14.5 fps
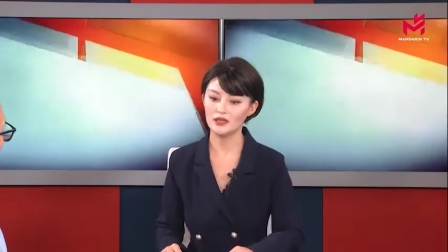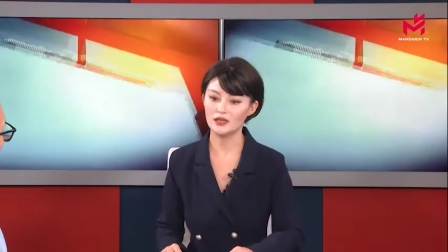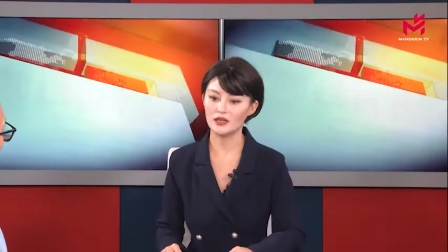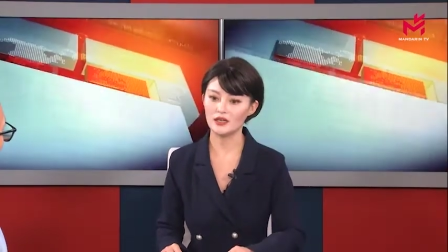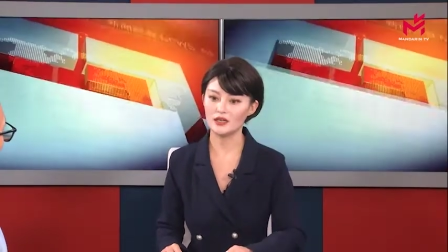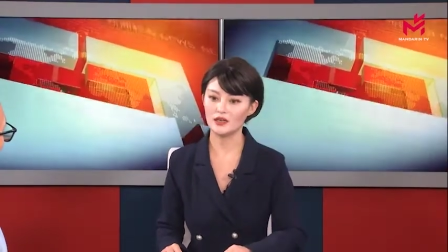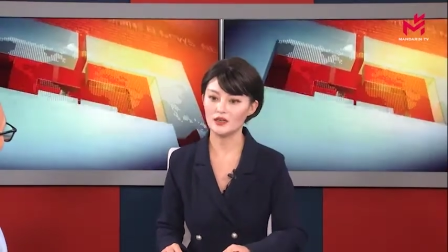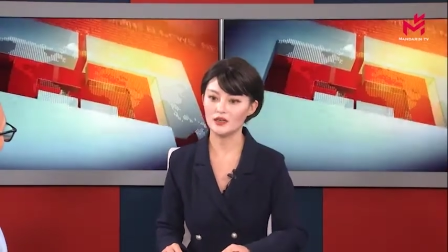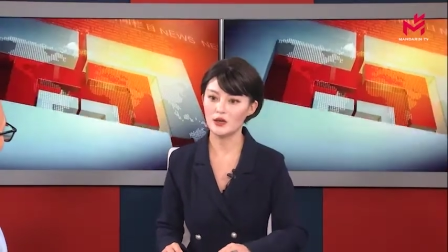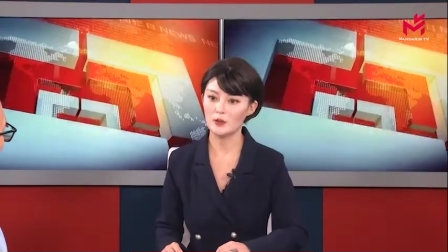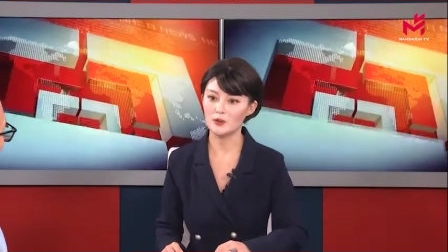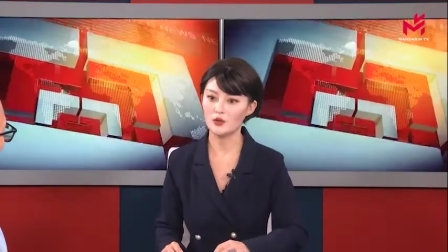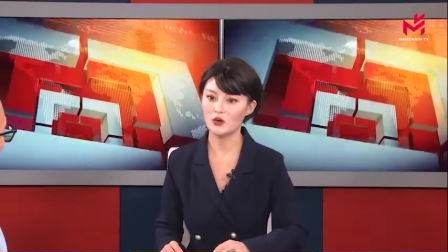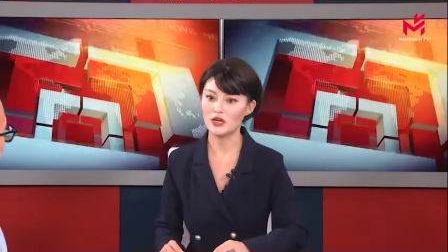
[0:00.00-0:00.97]
那
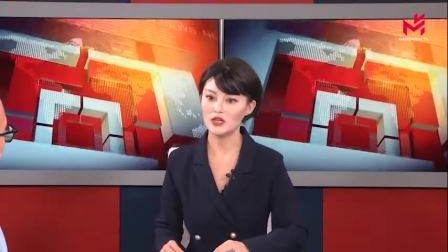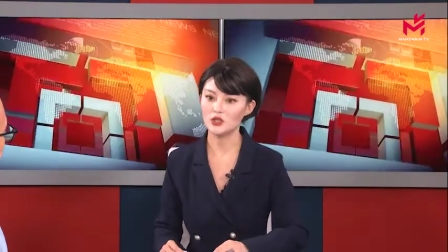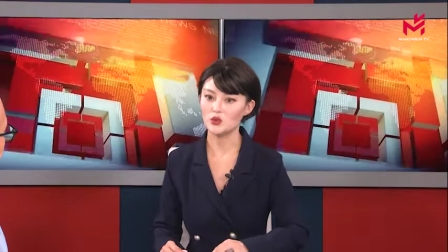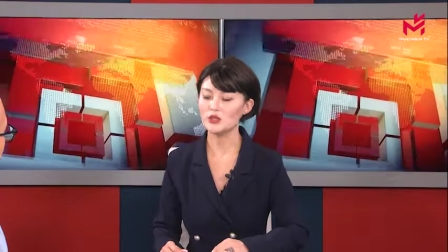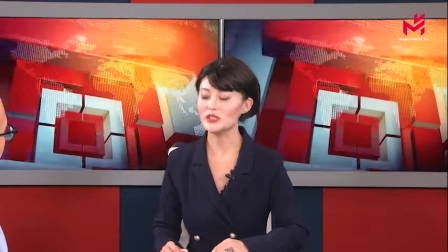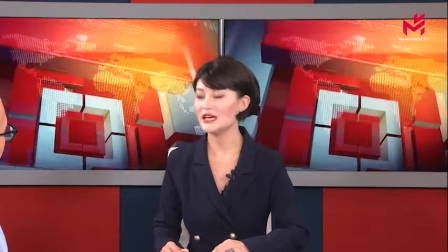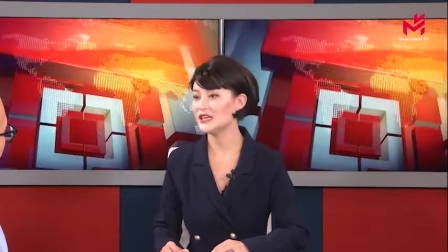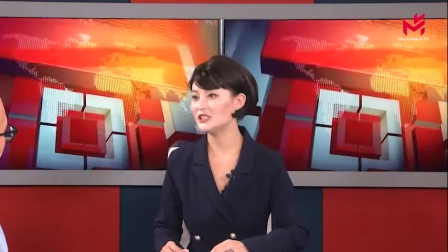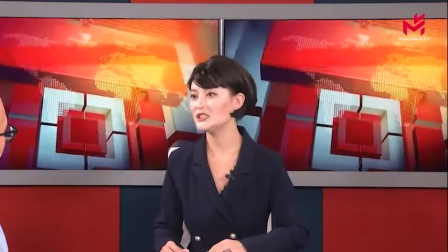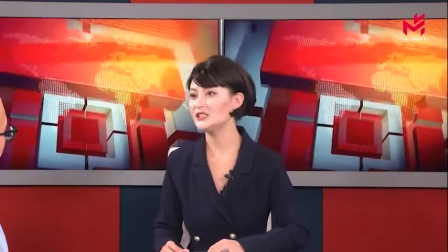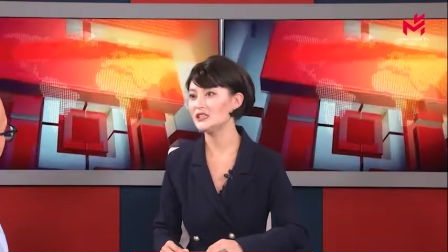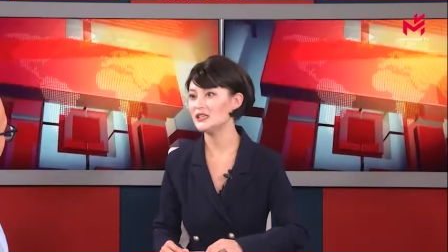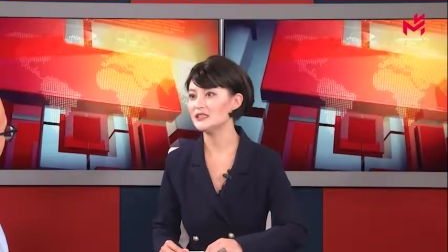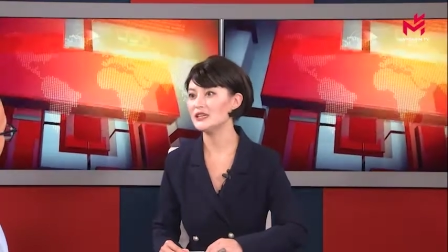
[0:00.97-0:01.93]
不管是国家还是
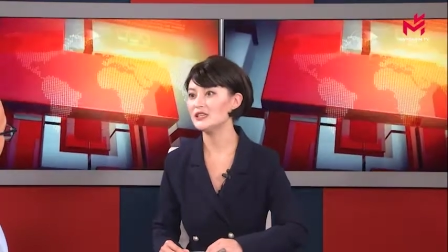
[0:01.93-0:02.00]
企业，在